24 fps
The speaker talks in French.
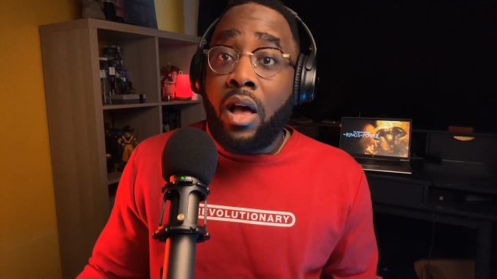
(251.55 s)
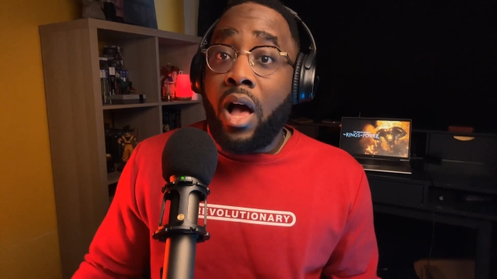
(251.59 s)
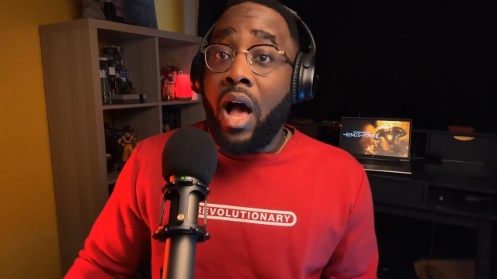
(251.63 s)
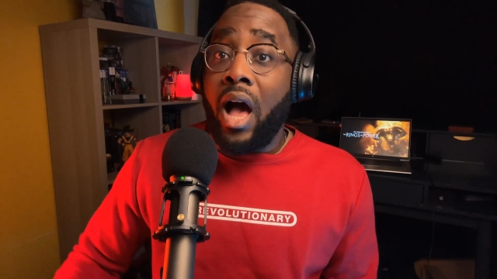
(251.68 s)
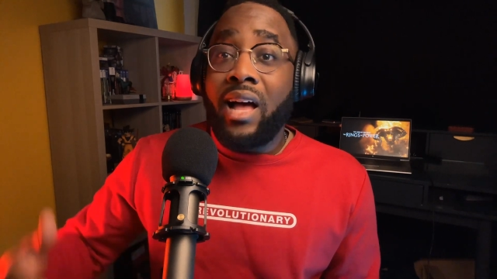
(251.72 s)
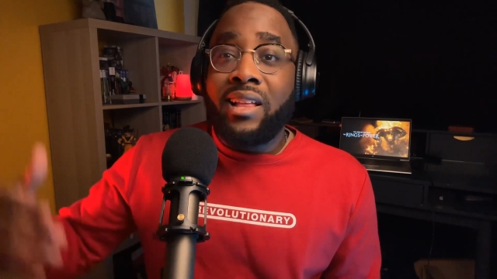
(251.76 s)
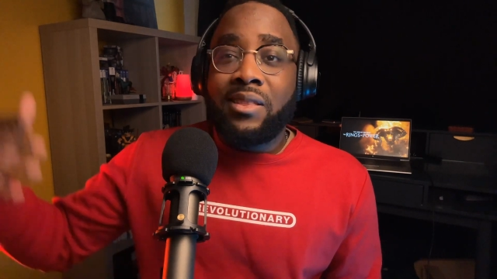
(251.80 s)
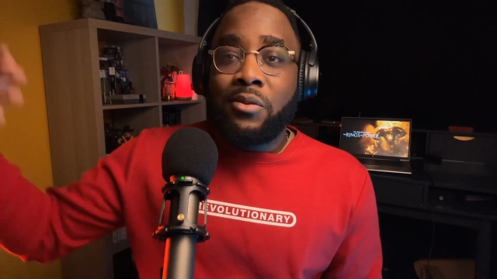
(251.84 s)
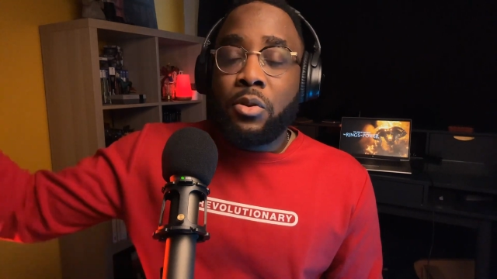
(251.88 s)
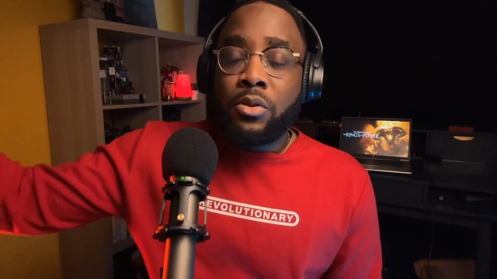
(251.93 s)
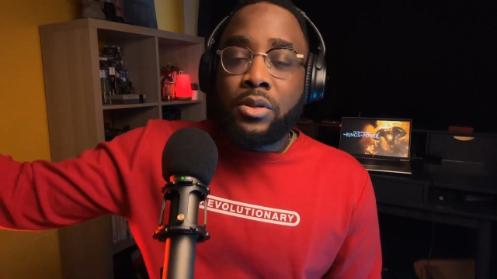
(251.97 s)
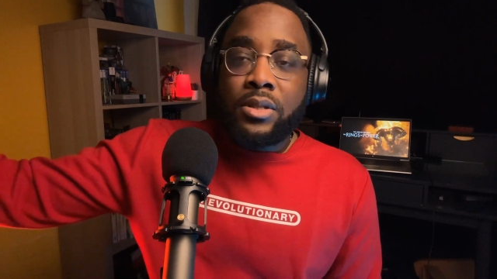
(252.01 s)

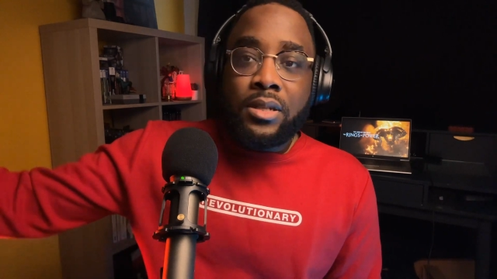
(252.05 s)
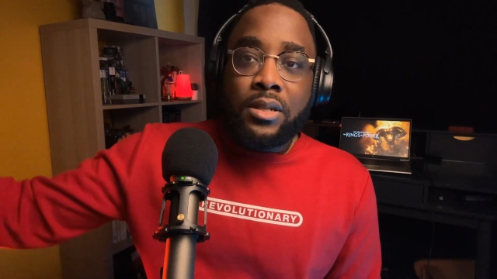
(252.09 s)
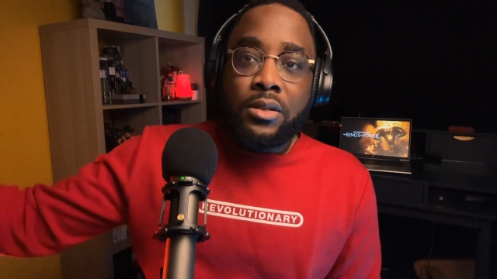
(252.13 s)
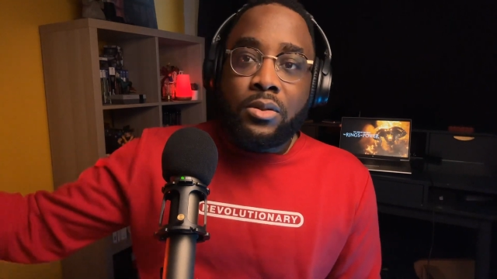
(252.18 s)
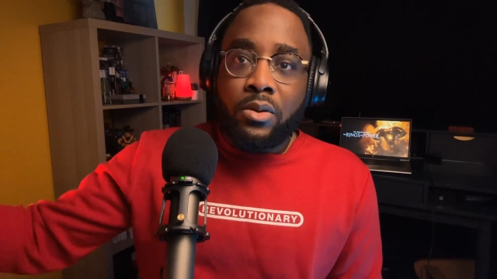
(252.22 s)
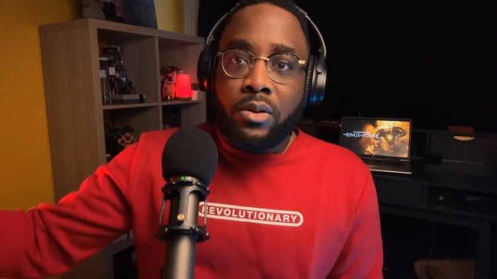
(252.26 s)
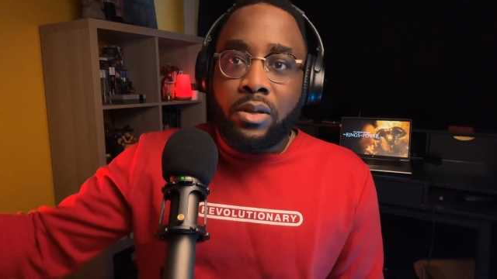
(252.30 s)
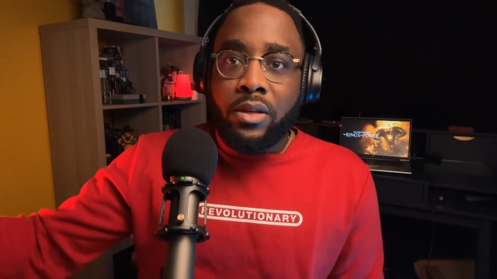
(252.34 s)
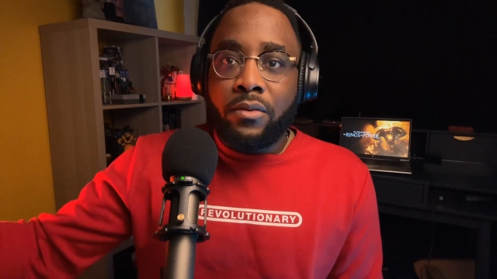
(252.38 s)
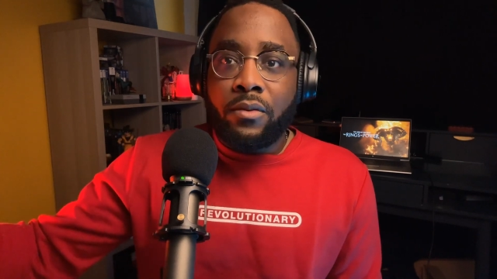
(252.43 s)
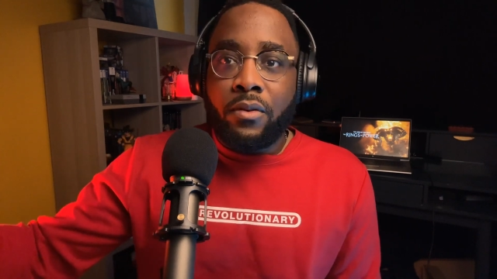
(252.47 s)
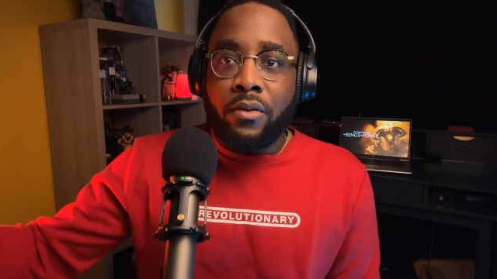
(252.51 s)
à d'autres
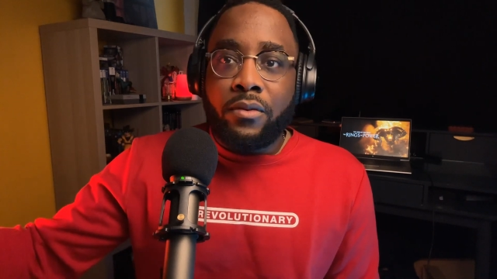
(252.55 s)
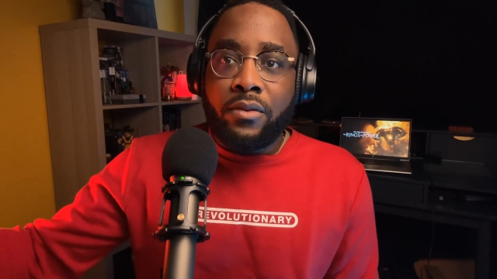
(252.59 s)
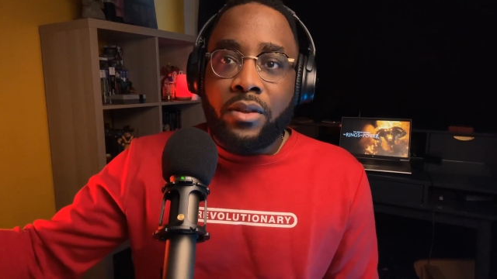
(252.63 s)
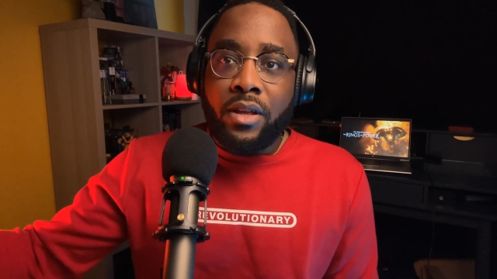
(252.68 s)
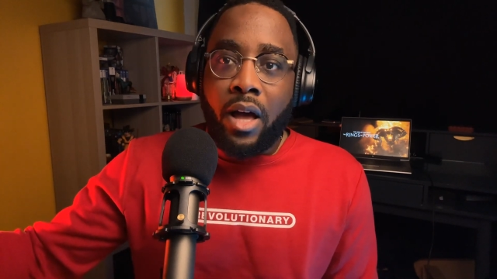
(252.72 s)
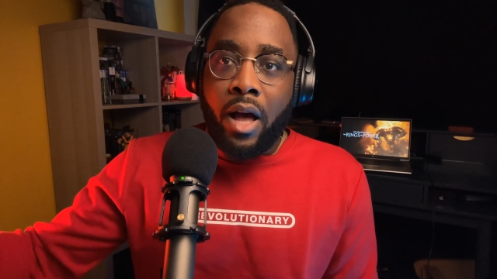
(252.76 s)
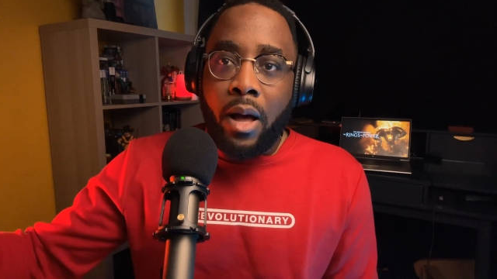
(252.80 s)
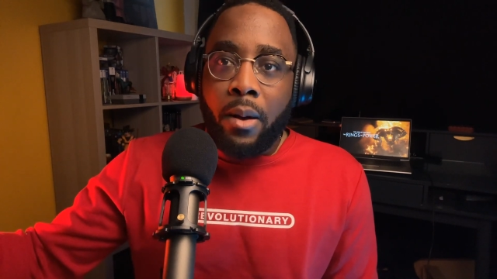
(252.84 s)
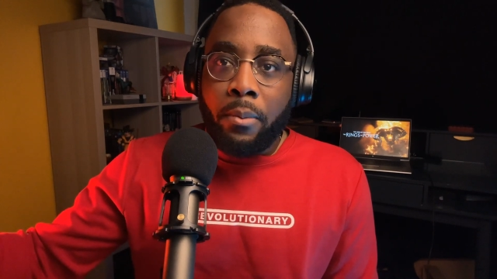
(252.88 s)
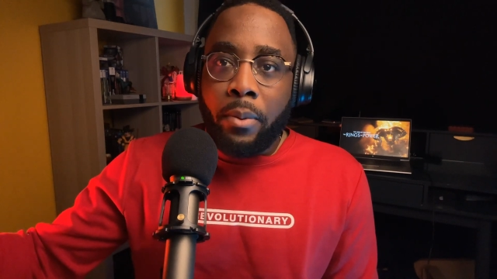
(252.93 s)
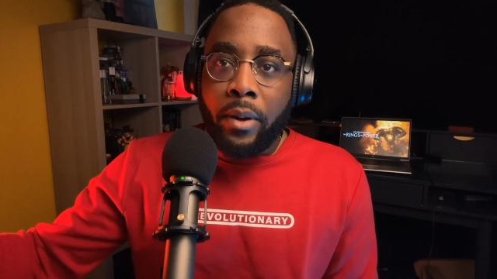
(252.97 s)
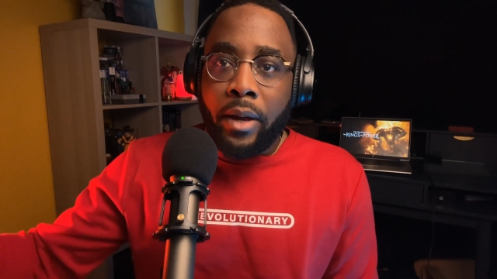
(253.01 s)
saisons qui vont
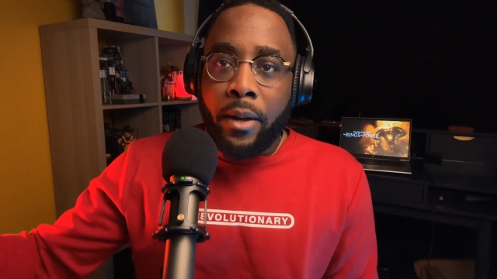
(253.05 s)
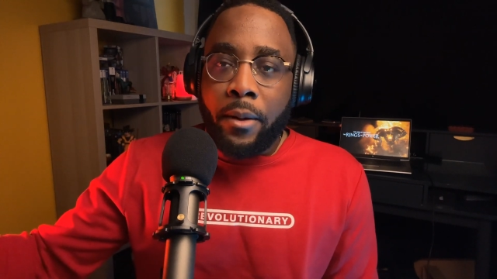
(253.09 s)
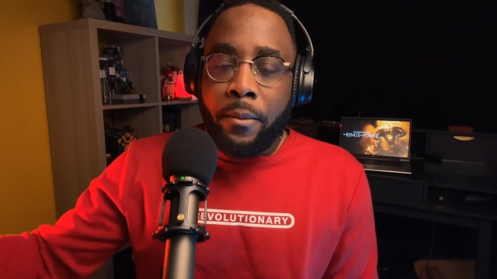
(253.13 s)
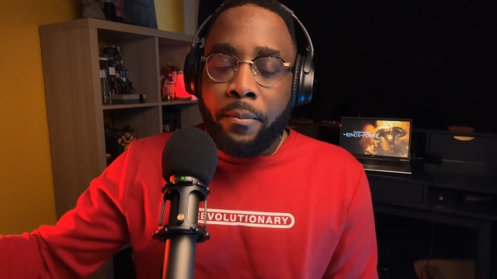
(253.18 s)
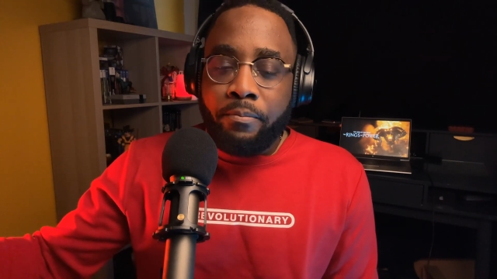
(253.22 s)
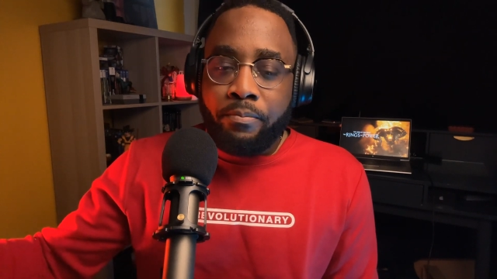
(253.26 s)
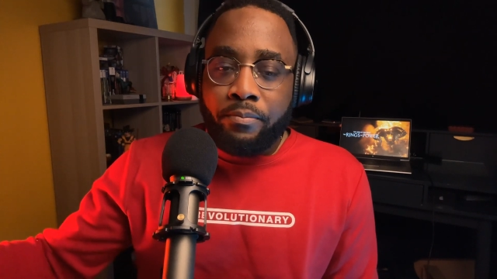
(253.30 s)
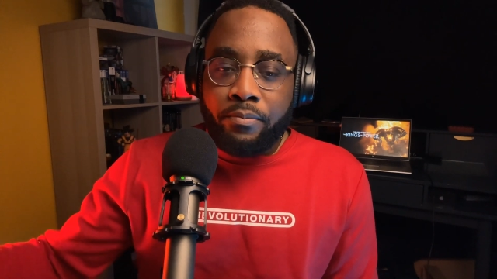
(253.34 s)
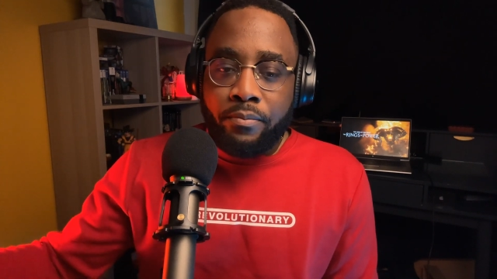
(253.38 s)
venir après.